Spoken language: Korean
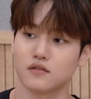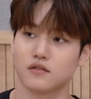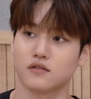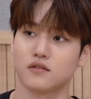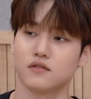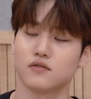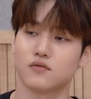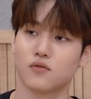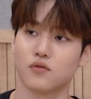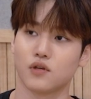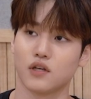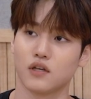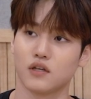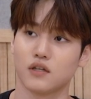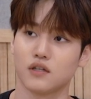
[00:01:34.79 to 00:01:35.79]
그
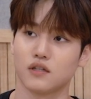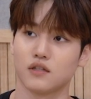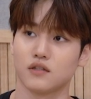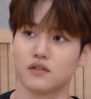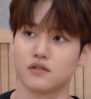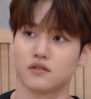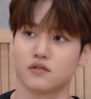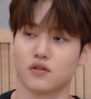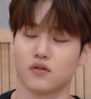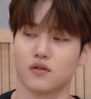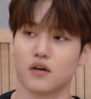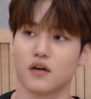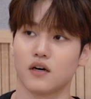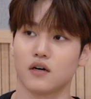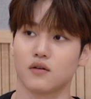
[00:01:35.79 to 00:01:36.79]
곡이
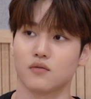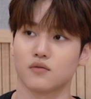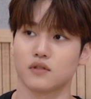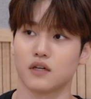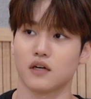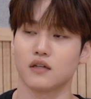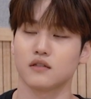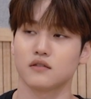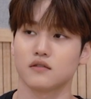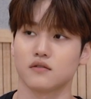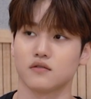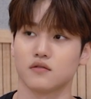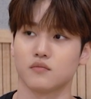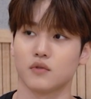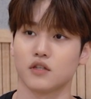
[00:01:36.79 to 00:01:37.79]
전하고자 하는
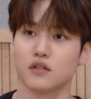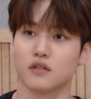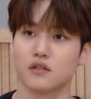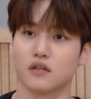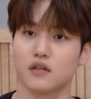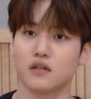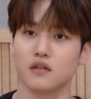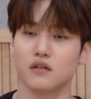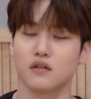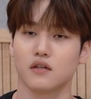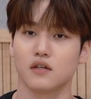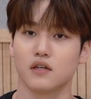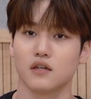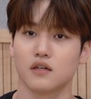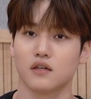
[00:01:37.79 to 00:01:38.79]
의미가
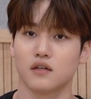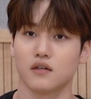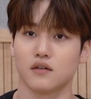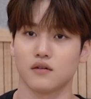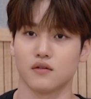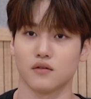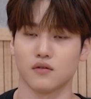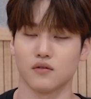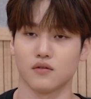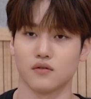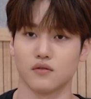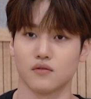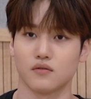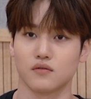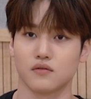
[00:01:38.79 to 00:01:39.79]
어,